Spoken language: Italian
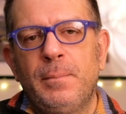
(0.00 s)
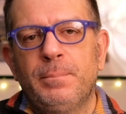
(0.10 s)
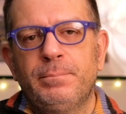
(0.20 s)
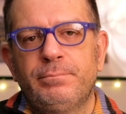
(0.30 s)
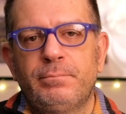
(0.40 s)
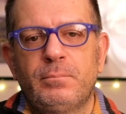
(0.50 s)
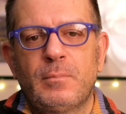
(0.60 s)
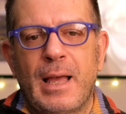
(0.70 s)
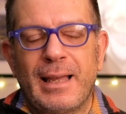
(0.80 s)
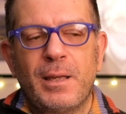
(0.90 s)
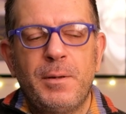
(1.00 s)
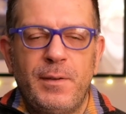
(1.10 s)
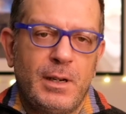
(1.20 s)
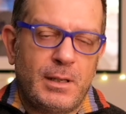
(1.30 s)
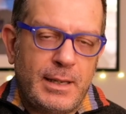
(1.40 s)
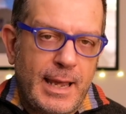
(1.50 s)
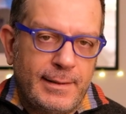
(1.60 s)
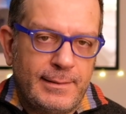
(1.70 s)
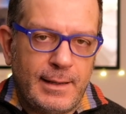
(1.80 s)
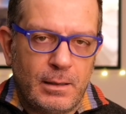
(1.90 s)
mh, mm, anche mi viene
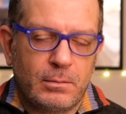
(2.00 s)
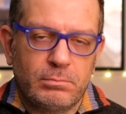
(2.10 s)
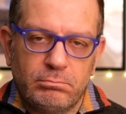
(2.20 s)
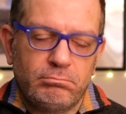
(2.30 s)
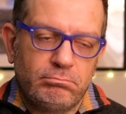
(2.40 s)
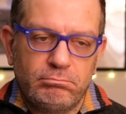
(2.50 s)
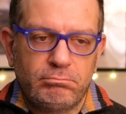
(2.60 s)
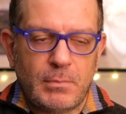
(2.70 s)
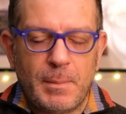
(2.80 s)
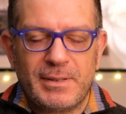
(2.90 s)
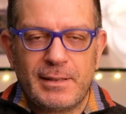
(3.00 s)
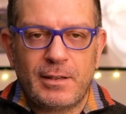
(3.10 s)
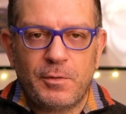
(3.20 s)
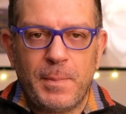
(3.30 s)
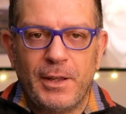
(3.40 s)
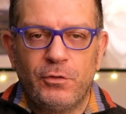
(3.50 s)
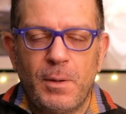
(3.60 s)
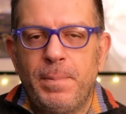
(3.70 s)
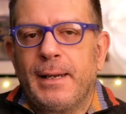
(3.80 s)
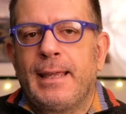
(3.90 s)
chiesta abbastanza spesso
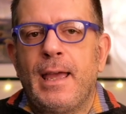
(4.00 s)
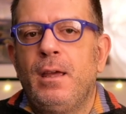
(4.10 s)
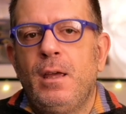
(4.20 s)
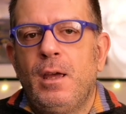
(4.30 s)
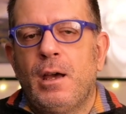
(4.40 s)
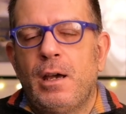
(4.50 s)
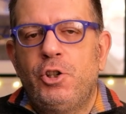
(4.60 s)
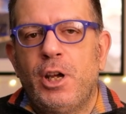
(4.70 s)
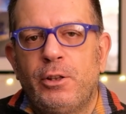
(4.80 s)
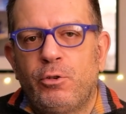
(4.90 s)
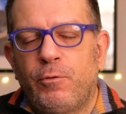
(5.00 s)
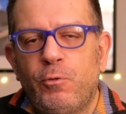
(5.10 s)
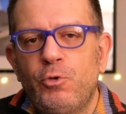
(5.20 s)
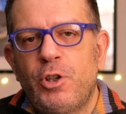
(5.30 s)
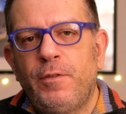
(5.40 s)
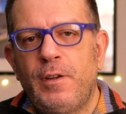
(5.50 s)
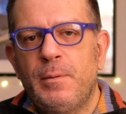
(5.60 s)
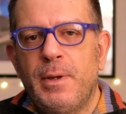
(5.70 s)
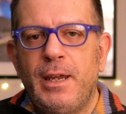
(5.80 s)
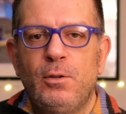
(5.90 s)
è perché hai scelto
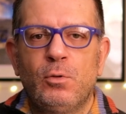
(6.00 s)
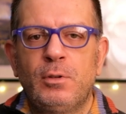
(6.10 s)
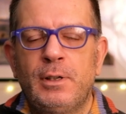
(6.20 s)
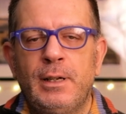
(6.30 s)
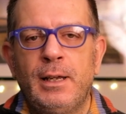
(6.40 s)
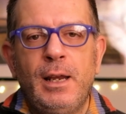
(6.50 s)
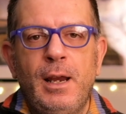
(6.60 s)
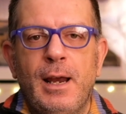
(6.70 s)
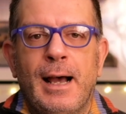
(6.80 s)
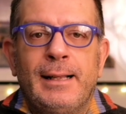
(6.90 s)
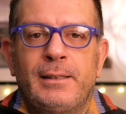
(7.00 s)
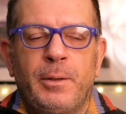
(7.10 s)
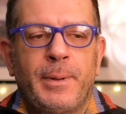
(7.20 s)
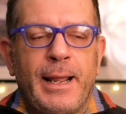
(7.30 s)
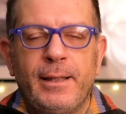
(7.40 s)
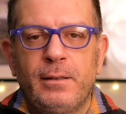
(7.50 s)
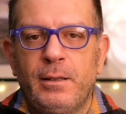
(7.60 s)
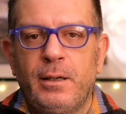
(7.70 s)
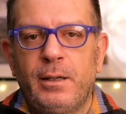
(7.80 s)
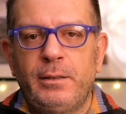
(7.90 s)
Fujifilm e non altre
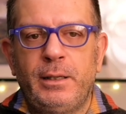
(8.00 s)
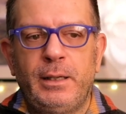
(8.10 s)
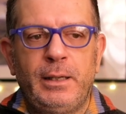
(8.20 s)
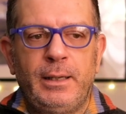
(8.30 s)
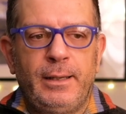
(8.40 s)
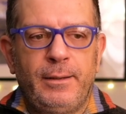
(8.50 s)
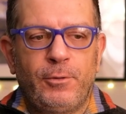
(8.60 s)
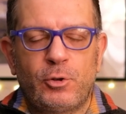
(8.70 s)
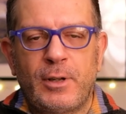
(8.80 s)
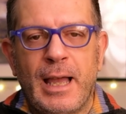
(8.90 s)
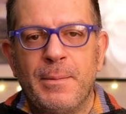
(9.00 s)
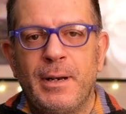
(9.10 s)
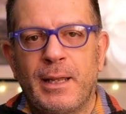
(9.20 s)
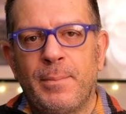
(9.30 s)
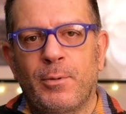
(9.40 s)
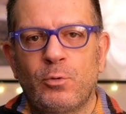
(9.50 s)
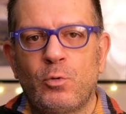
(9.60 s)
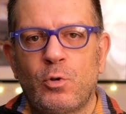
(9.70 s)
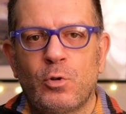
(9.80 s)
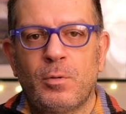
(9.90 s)
brand di fotocamere che
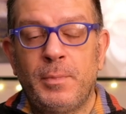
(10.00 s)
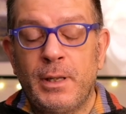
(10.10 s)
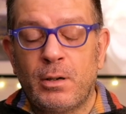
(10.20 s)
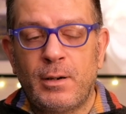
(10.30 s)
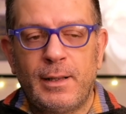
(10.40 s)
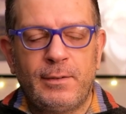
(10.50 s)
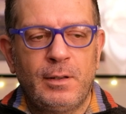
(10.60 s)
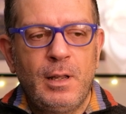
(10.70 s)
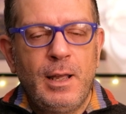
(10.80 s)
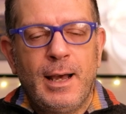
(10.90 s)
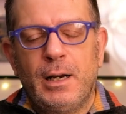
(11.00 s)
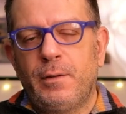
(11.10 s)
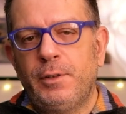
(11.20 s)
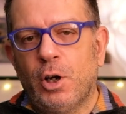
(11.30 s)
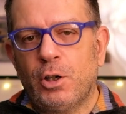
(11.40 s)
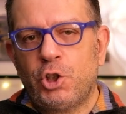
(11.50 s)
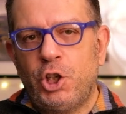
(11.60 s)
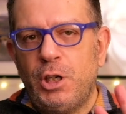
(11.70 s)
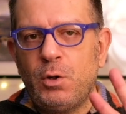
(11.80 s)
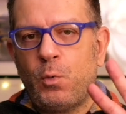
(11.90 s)
producono mirrorless. Allora vi do
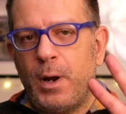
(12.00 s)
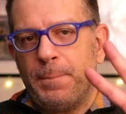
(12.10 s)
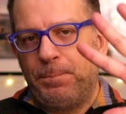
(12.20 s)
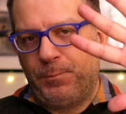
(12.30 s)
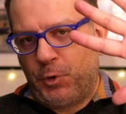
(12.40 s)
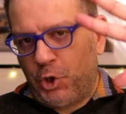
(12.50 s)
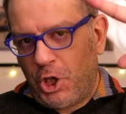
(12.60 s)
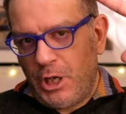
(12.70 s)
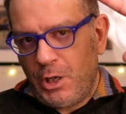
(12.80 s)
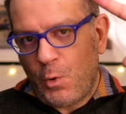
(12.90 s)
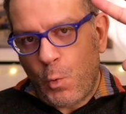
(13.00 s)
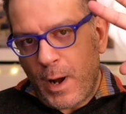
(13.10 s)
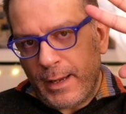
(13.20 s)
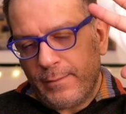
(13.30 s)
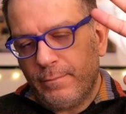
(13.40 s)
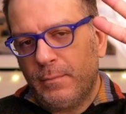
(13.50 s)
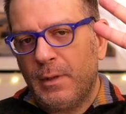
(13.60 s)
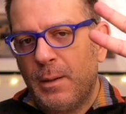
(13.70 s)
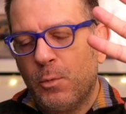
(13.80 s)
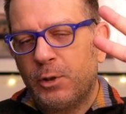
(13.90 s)
5, 5
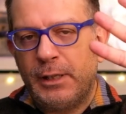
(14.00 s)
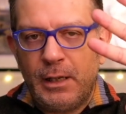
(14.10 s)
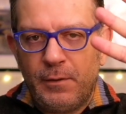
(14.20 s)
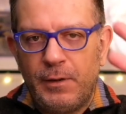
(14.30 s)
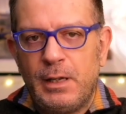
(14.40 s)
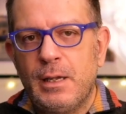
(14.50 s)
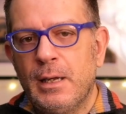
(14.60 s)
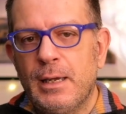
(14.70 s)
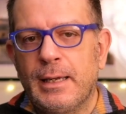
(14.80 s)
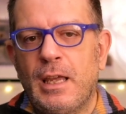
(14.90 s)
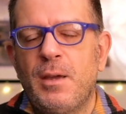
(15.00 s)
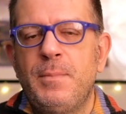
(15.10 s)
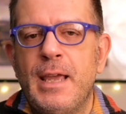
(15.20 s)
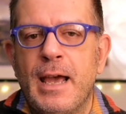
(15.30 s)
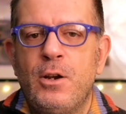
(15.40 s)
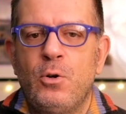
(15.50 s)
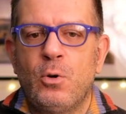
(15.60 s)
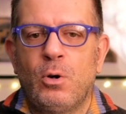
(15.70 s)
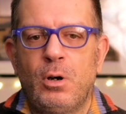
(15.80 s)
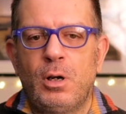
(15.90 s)
dei motivi che mi
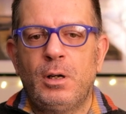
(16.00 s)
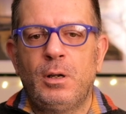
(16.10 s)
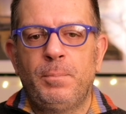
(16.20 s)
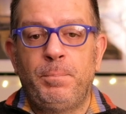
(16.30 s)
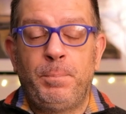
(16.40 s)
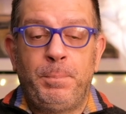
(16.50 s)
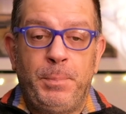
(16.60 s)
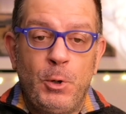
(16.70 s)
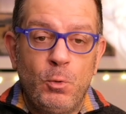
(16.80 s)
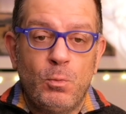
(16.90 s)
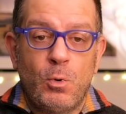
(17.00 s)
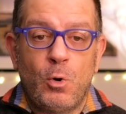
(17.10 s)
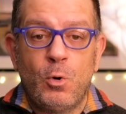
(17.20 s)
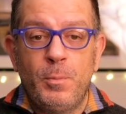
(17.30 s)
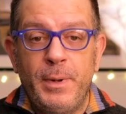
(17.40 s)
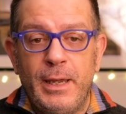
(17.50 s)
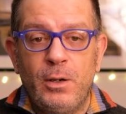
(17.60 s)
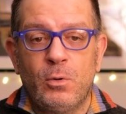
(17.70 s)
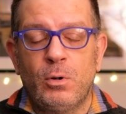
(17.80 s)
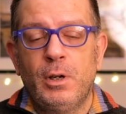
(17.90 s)
hanno eh, più o
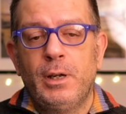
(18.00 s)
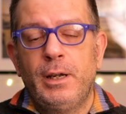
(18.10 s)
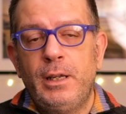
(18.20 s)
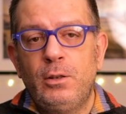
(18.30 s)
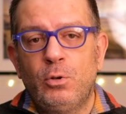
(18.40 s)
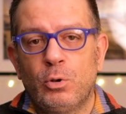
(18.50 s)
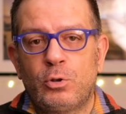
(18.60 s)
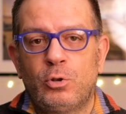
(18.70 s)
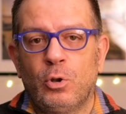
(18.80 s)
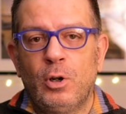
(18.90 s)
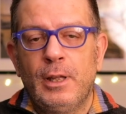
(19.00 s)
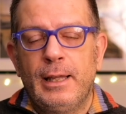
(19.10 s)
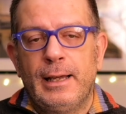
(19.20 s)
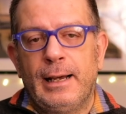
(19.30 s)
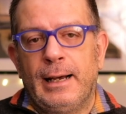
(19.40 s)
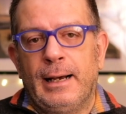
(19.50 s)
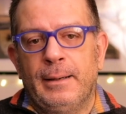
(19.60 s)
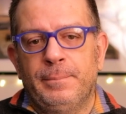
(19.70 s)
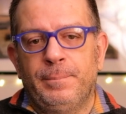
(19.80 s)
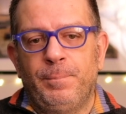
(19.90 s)
meno indotto
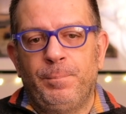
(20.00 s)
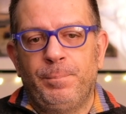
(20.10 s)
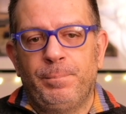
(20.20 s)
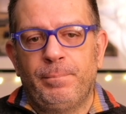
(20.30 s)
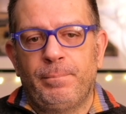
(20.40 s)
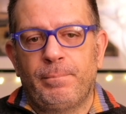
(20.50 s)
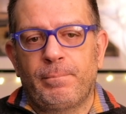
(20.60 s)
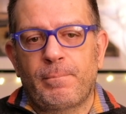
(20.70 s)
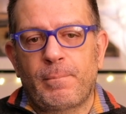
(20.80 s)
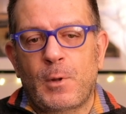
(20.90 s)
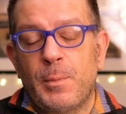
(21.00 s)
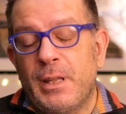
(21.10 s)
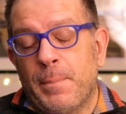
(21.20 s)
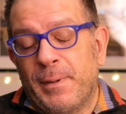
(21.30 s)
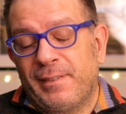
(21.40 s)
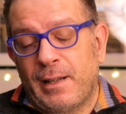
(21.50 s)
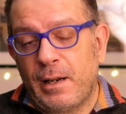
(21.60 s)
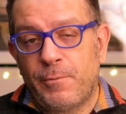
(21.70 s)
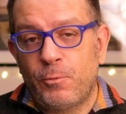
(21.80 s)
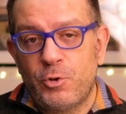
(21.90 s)
a, mm, dire, a,
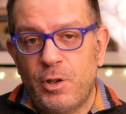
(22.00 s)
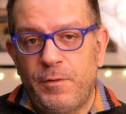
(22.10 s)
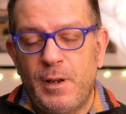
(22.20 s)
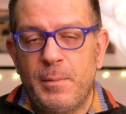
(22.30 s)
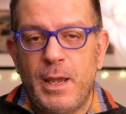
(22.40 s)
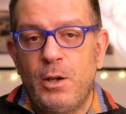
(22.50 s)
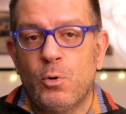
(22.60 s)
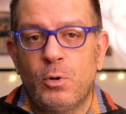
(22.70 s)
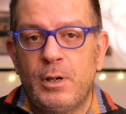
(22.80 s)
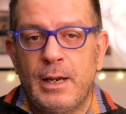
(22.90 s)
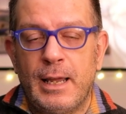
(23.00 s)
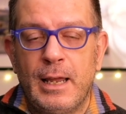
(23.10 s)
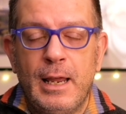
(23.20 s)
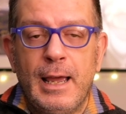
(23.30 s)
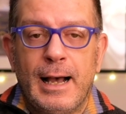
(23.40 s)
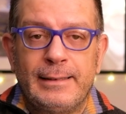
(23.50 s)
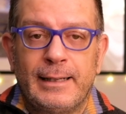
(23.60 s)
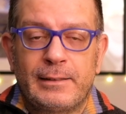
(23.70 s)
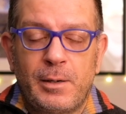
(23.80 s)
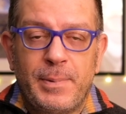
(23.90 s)
passare a Fujifilm e non eh, ad
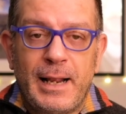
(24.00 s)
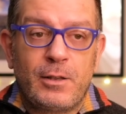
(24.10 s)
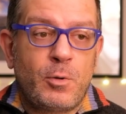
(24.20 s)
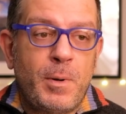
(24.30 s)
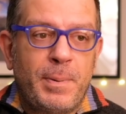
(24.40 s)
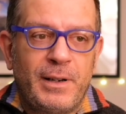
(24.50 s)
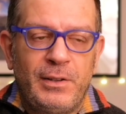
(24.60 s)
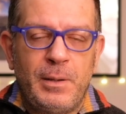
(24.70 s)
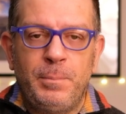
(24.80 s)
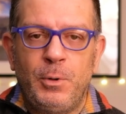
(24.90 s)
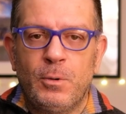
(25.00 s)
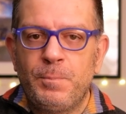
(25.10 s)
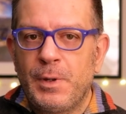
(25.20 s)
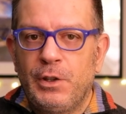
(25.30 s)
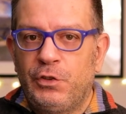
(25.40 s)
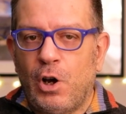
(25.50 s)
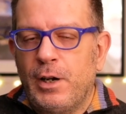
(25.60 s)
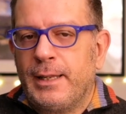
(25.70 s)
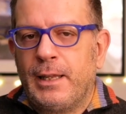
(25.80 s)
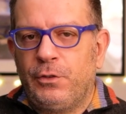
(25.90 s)
altri brand come per esempio
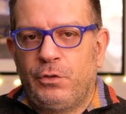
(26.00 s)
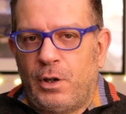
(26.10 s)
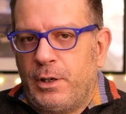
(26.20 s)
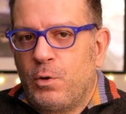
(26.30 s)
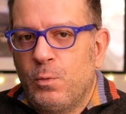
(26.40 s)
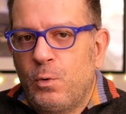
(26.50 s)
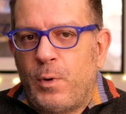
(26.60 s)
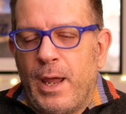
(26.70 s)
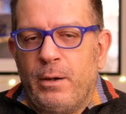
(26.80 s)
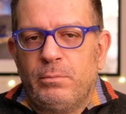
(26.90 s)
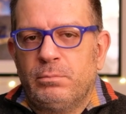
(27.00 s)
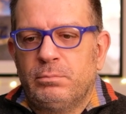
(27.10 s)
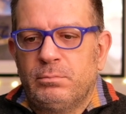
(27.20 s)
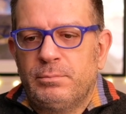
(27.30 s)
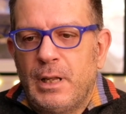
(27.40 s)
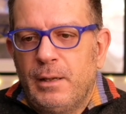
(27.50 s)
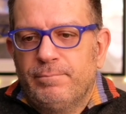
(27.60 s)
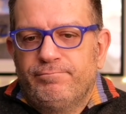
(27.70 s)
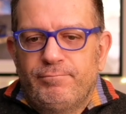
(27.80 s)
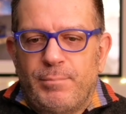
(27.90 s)
Sonic. Sony comunque è un,
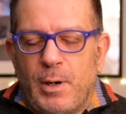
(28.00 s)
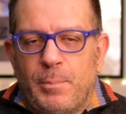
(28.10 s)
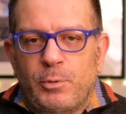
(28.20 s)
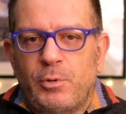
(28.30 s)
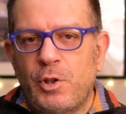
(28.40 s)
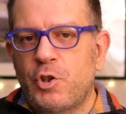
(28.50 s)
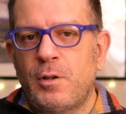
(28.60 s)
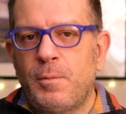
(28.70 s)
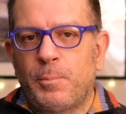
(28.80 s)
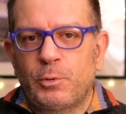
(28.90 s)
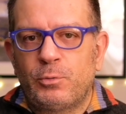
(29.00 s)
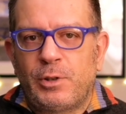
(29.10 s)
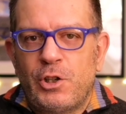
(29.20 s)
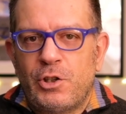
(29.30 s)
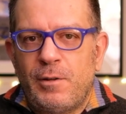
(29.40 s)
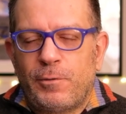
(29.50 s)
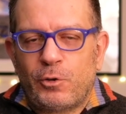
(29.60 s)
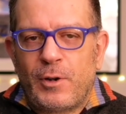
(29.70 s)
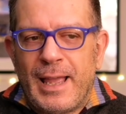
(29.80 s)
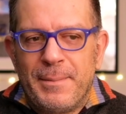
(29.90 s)
una produttrice di, produttrice di
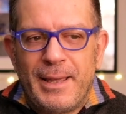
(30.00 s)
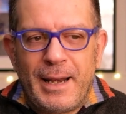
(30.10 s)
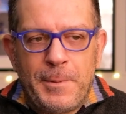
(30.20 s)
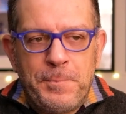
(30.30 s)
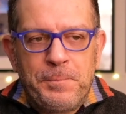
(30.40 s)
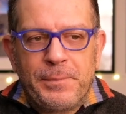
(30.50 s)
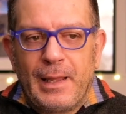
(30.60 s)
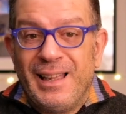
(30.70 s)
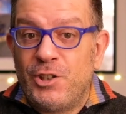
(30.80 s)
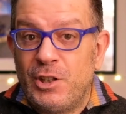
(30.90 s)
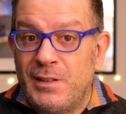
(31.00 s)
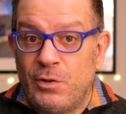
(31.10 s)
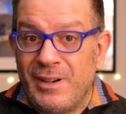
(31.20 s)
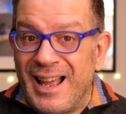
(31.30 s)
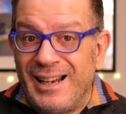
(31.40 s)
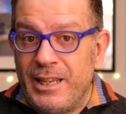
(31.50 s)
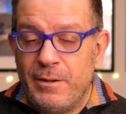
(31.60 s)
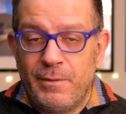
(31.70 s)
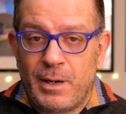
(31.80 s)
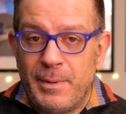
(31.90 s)
fotocamere
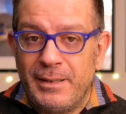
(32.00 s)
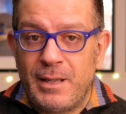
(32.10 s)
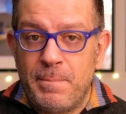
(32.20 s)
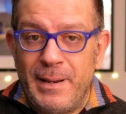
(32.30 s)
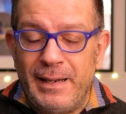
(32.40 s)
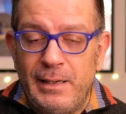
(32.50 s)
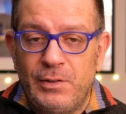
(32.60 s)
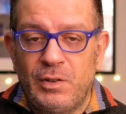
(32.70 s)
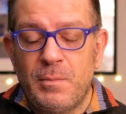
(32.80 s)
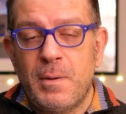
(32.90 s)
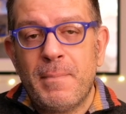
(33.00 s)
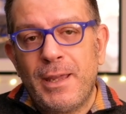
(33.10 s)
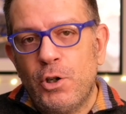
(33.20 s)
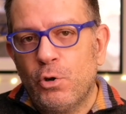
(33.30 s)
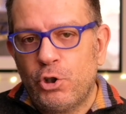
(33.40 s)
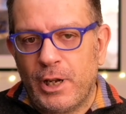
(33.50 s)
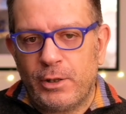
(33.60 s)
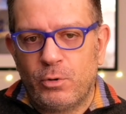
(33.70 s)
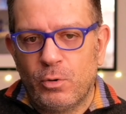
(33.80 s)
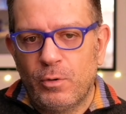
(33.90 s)
eccezionali, veramente bellissime, ma io ho
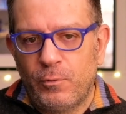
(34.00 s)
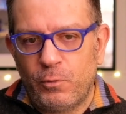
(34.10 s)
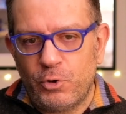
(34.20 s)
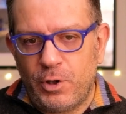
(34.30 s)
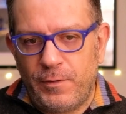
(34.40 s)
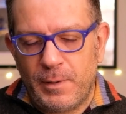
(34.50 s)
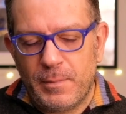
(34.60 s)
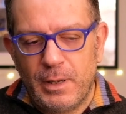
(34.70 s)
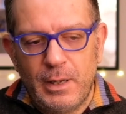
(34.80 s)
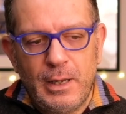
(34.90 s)
scelto Fujifilm.